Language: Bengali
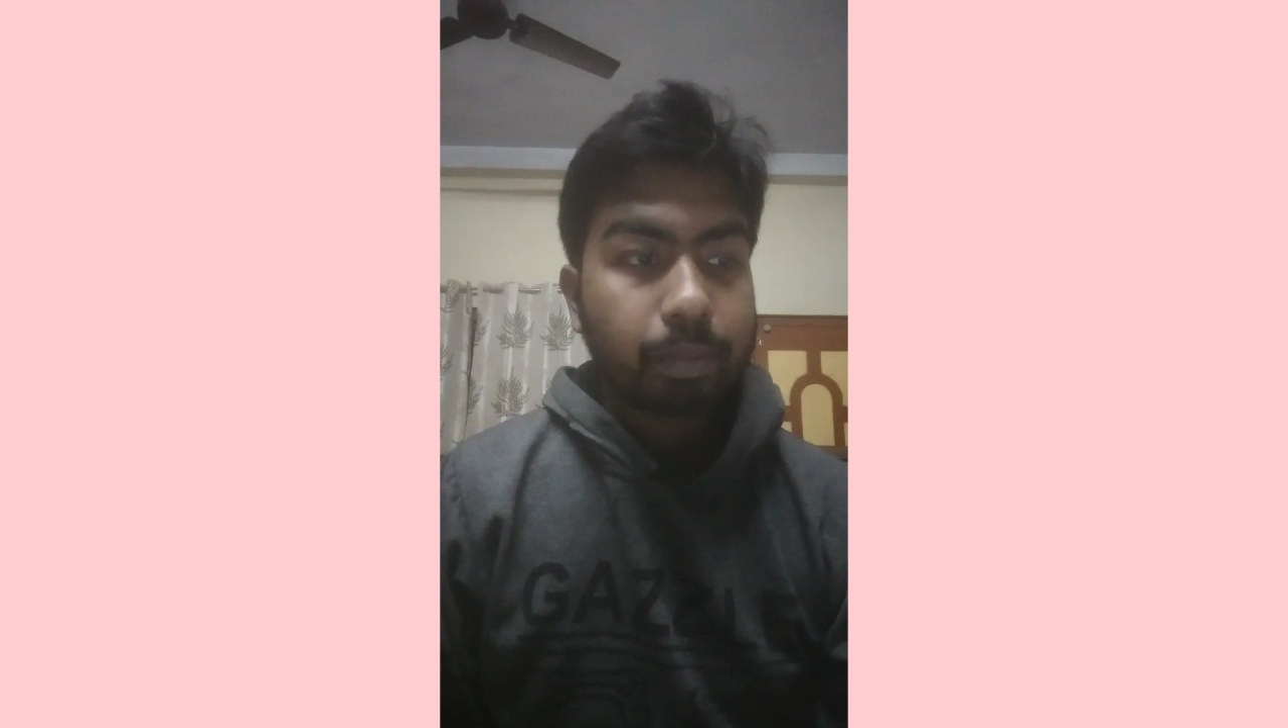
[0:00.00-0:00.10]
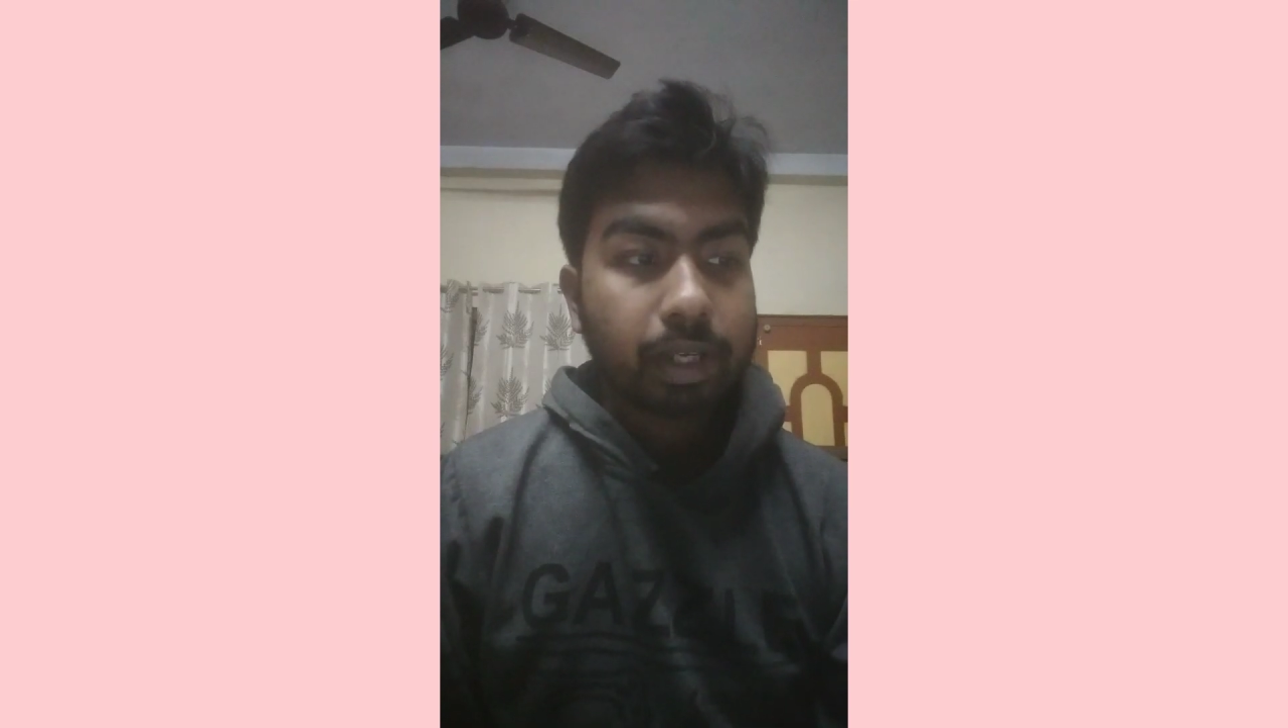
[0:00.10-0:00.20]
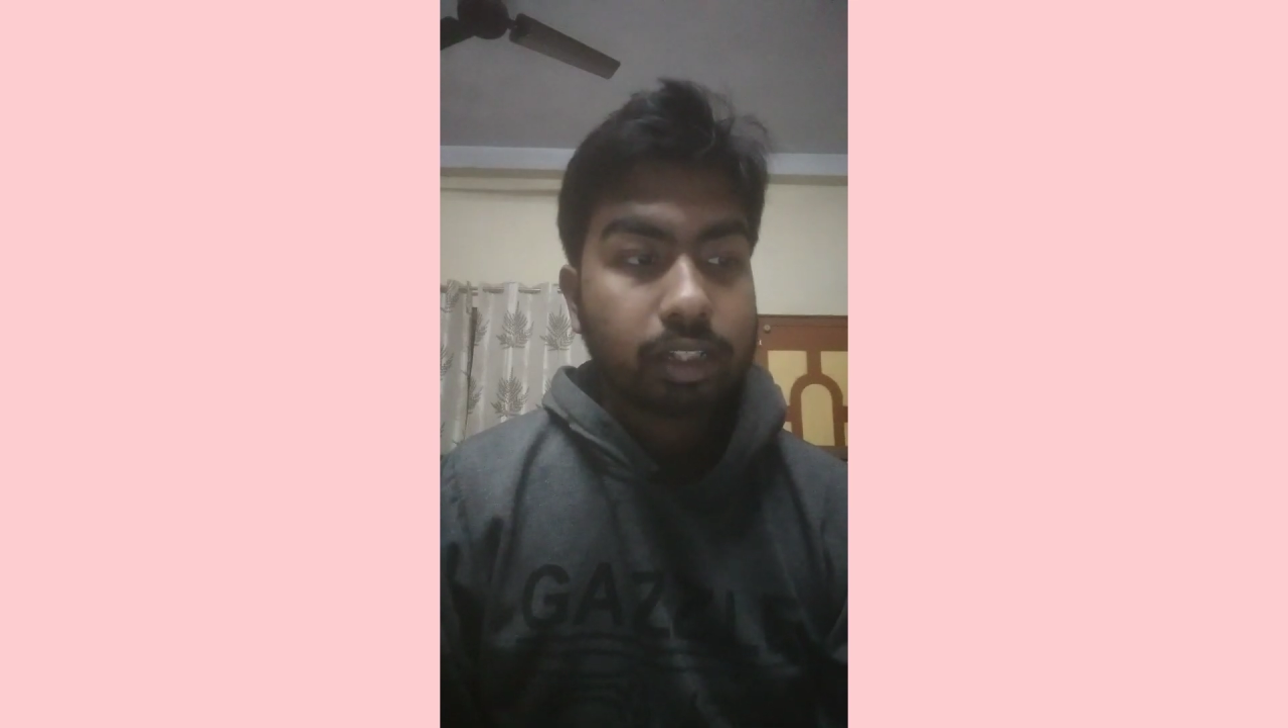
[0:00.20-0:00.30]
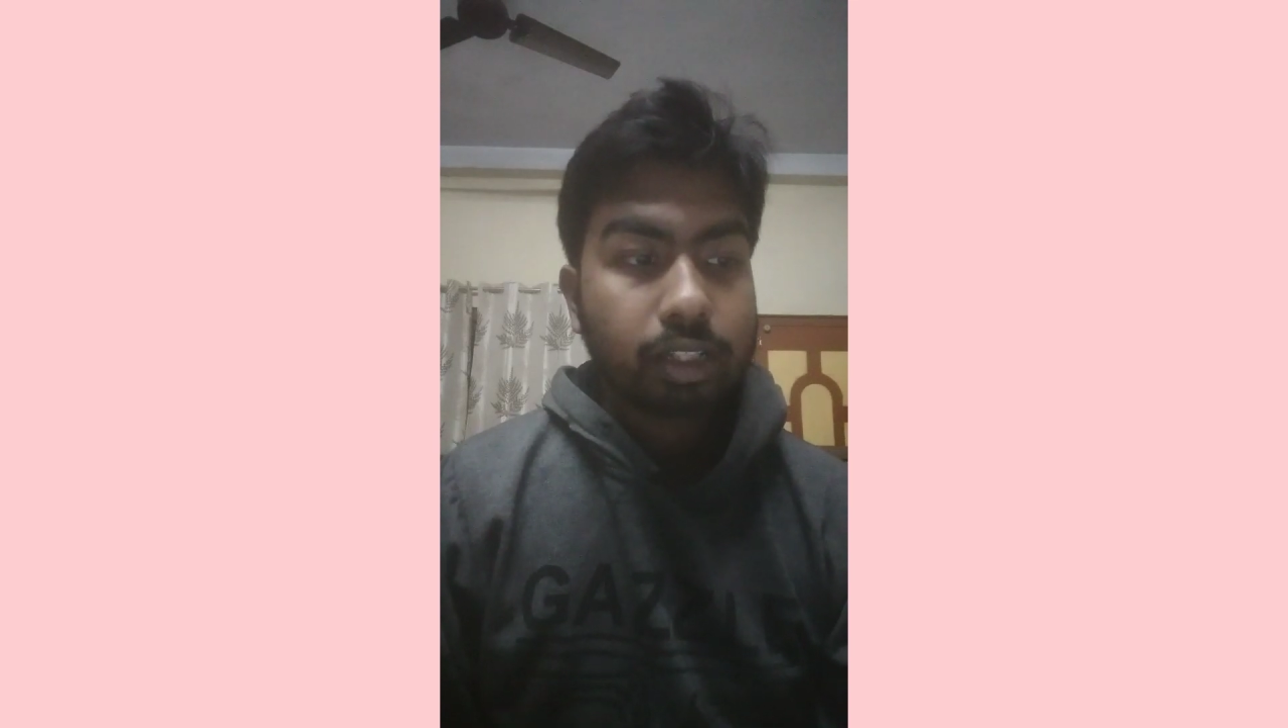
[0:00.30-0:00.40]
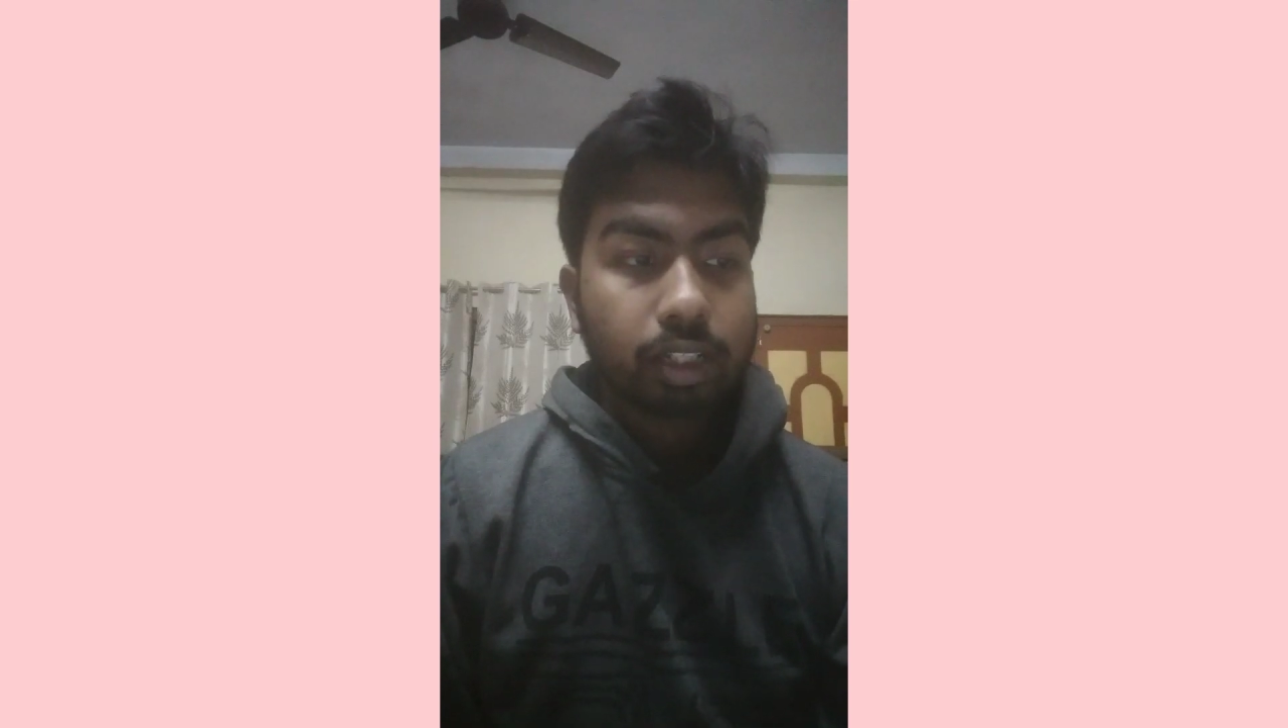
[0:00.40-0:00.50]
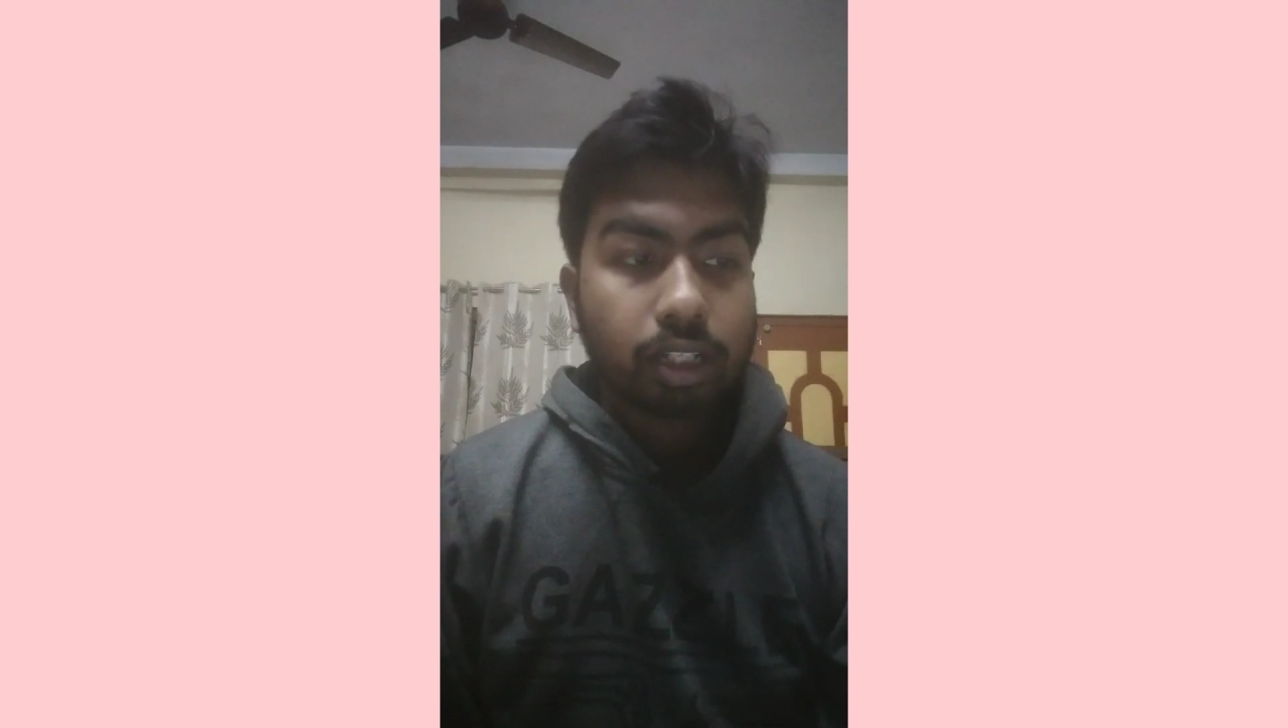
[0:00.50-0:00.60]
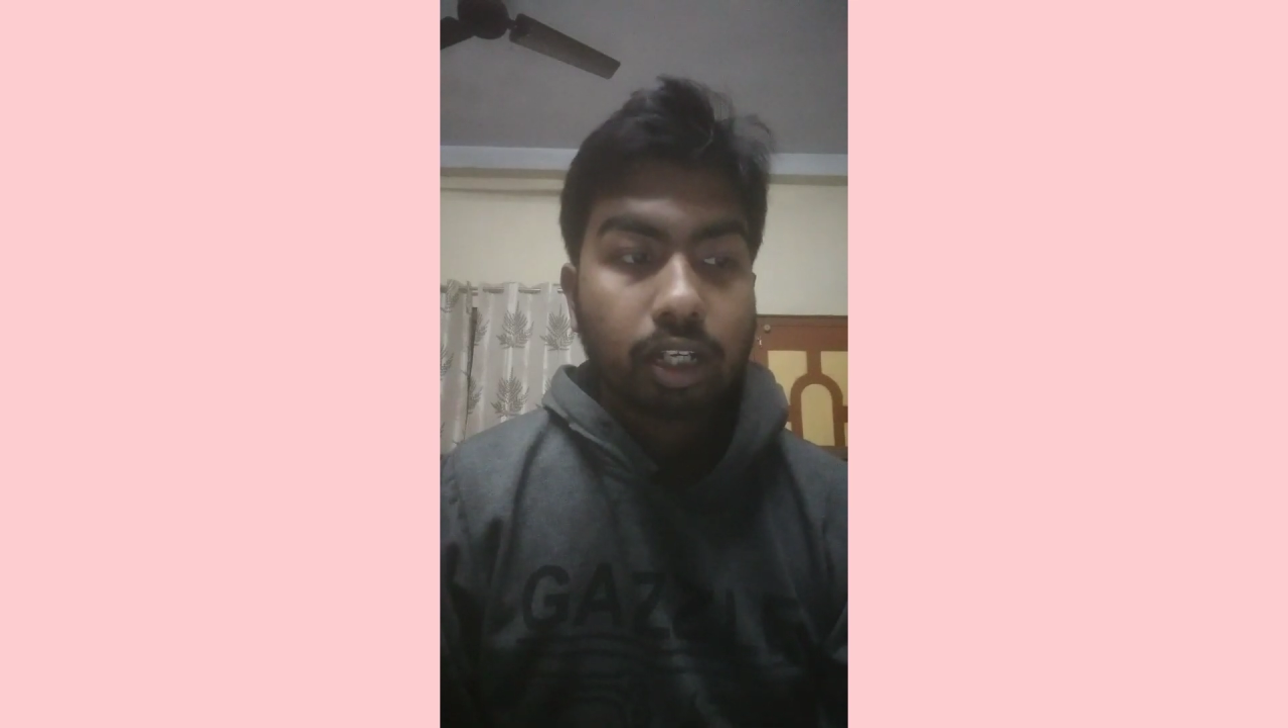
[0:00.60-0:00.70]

পেয়েছে